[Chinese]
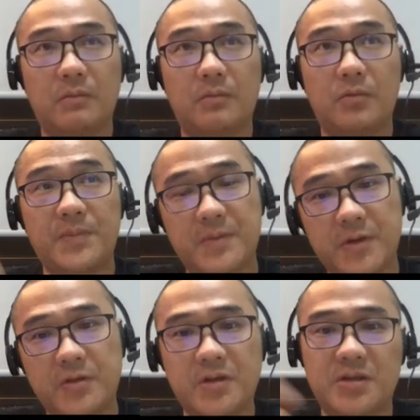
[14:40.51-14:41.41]

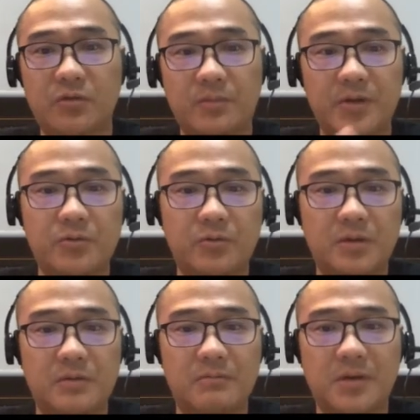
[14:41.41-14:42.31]
RabbitMQ 以前我们用过，
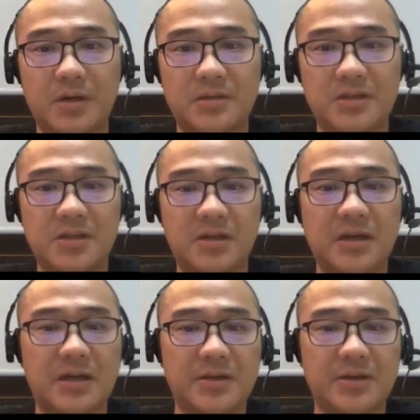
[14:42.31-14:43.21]
呃，性能
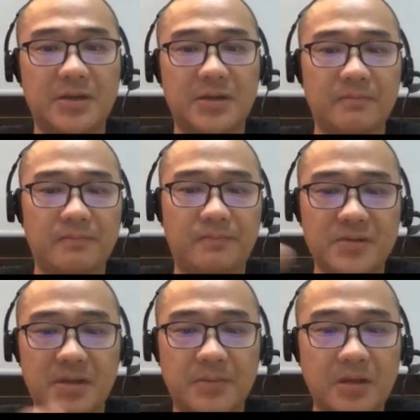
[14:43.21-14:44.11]
感觉不
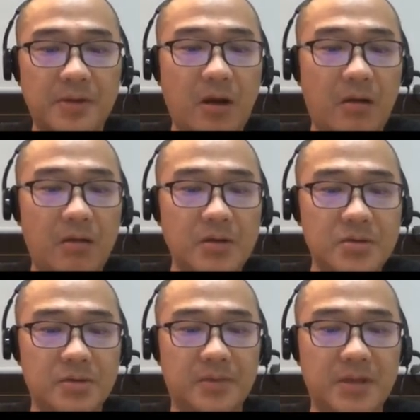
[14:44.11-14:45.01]
是那么特别好，
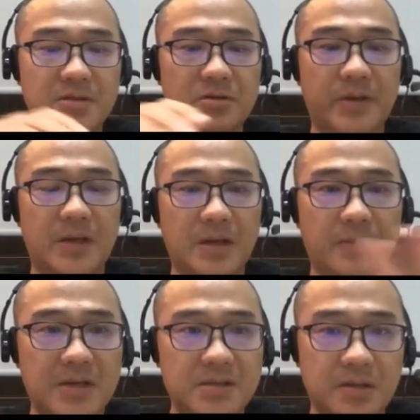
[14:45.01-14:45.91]
所以我们当时就把它给
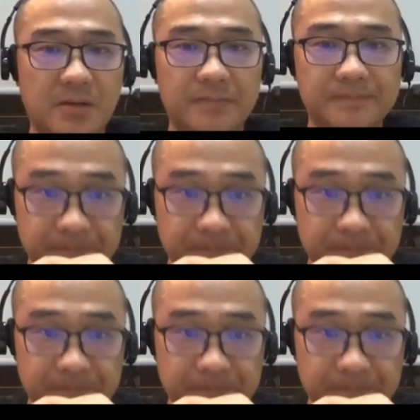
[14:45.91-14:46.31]
pass 掉了。